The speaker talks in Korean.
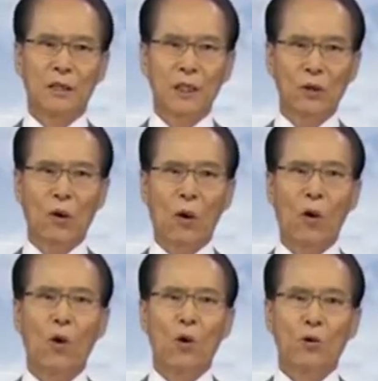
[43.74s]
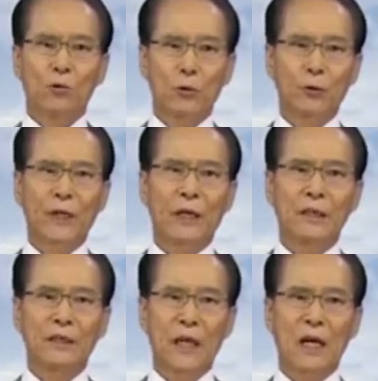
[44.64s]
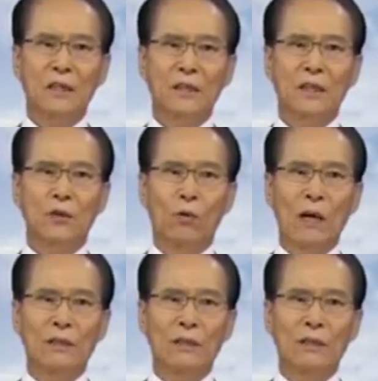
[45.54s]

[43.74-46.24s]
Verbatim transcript: 그리고 소생, 장성,